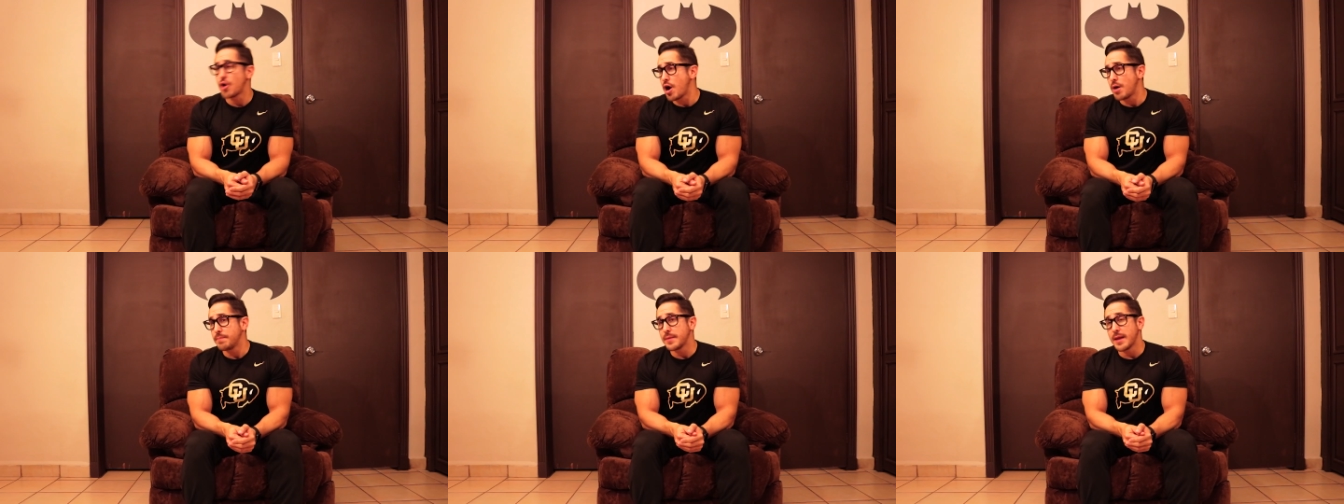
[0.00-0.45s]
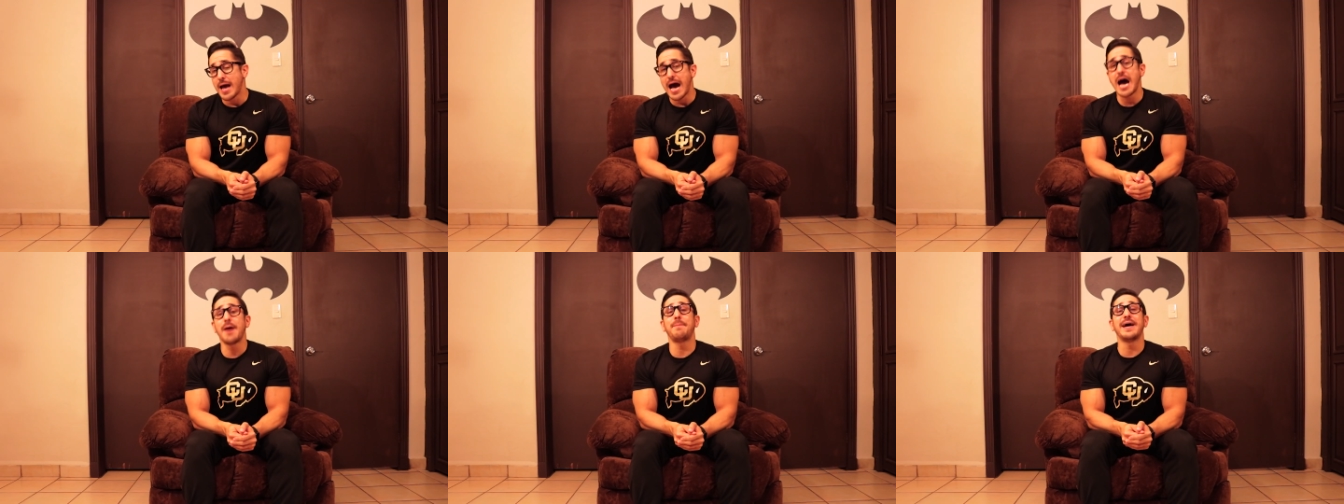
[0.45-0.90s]
no.
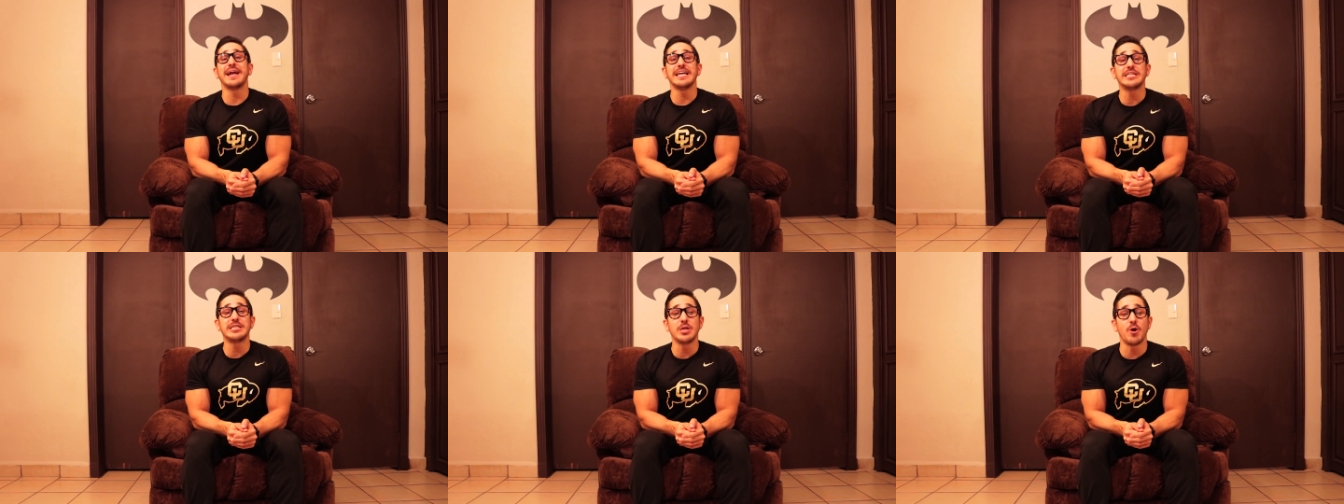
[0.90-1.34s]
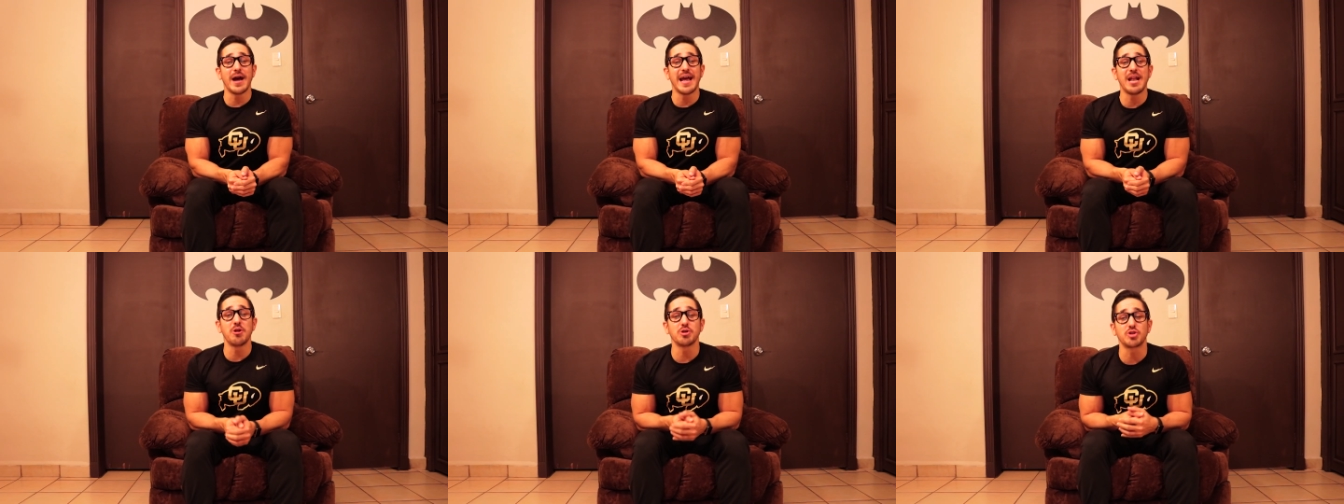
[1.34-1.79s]
Apareció
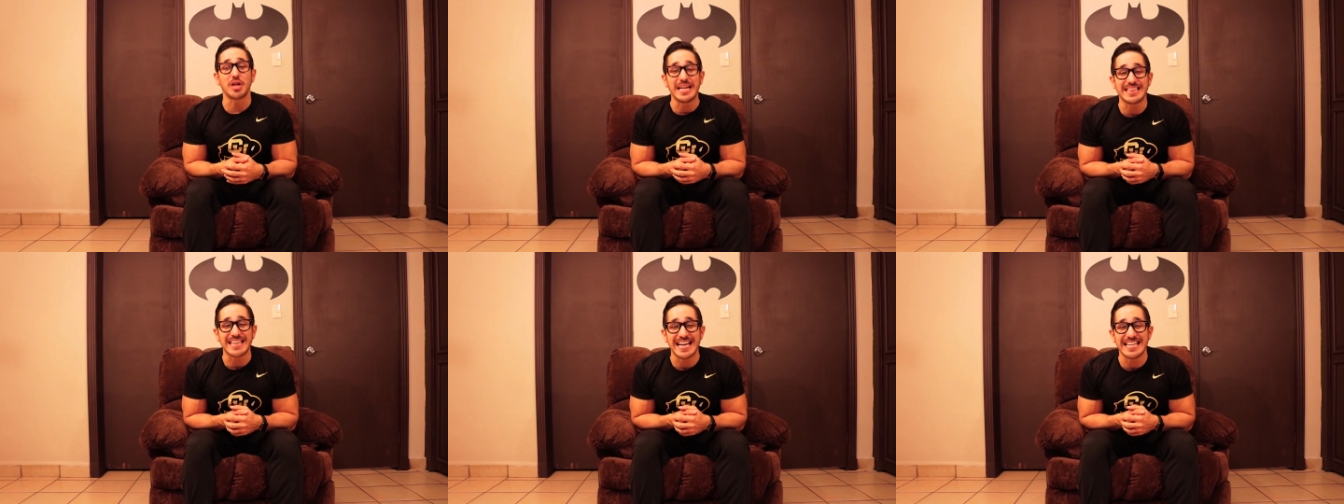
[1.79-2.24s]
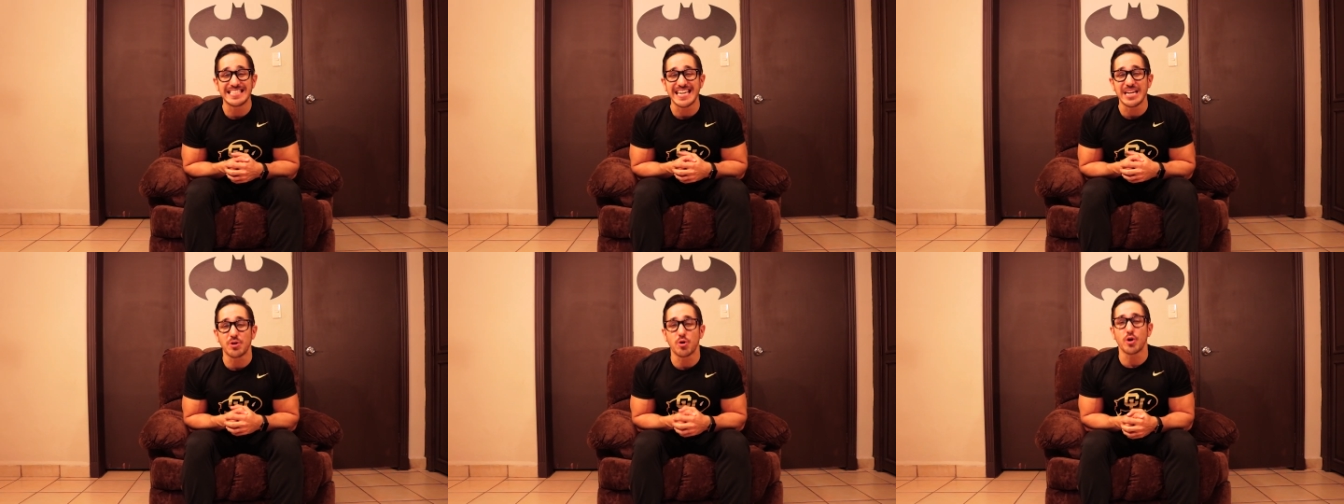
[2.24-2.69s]
en los
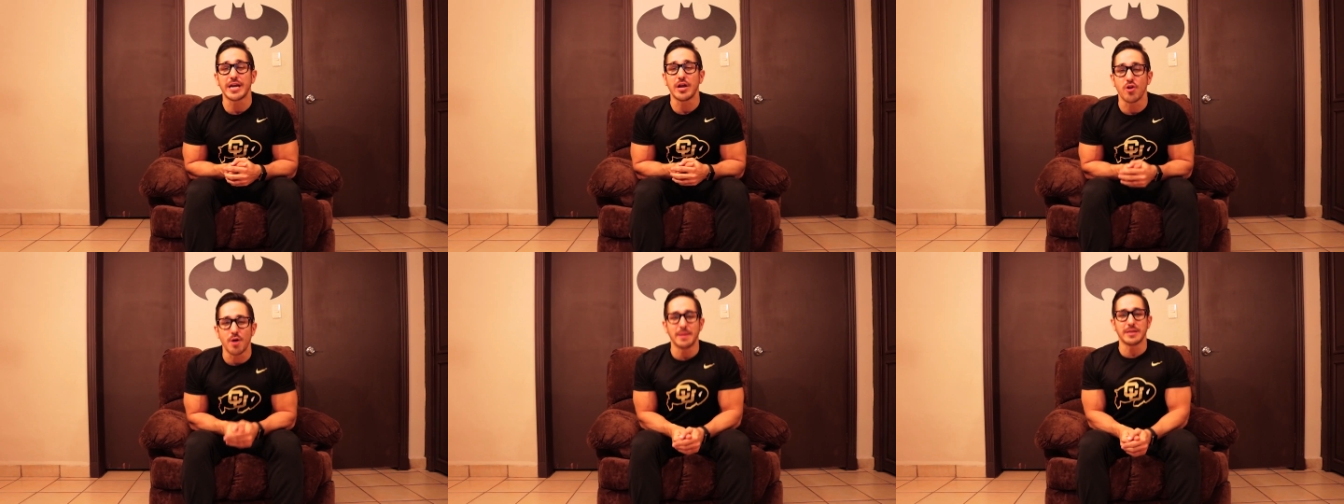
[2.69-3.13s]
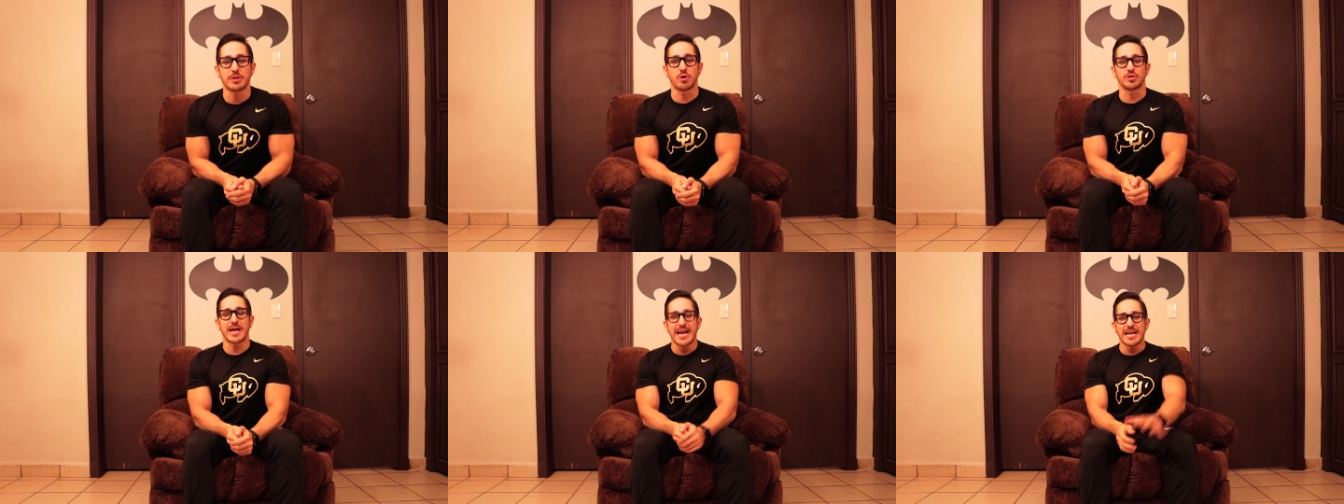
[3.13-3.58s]
35
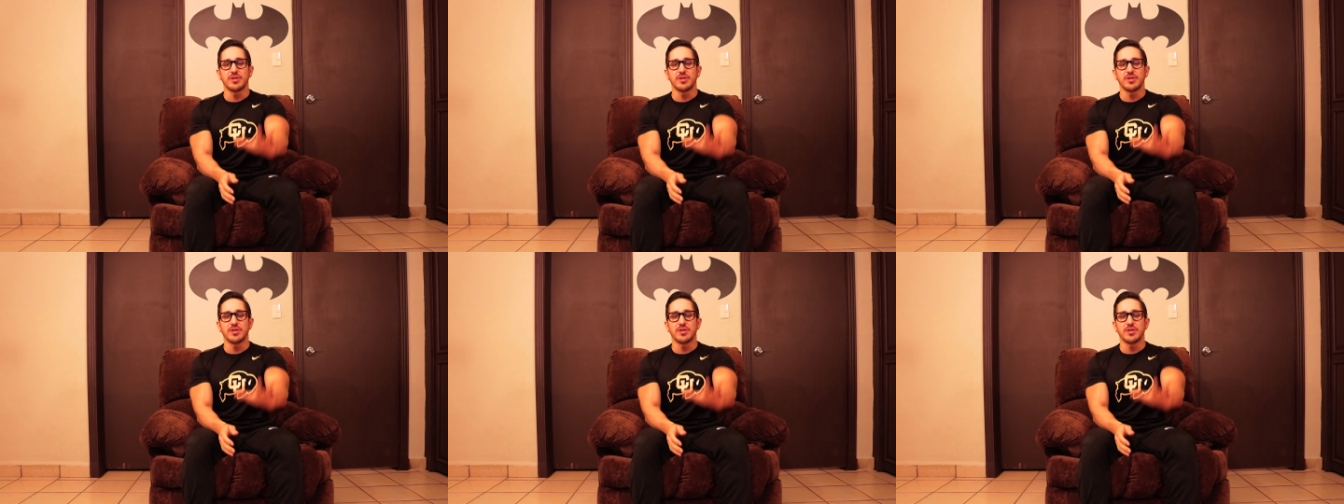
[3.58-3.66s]
kilómetros. Ahí